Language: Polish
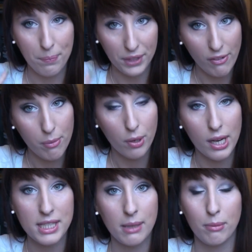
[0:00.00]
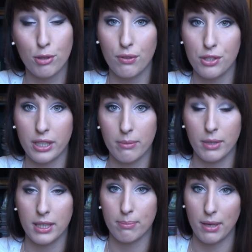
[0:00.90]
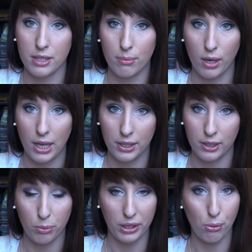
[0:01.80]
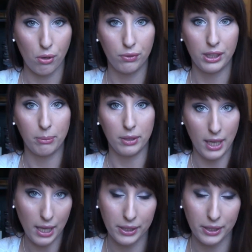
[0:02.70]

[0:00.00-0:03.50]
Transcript: ja Wam polecam i przede wszystkim jest bardzo bogate to mydełko witaminy E,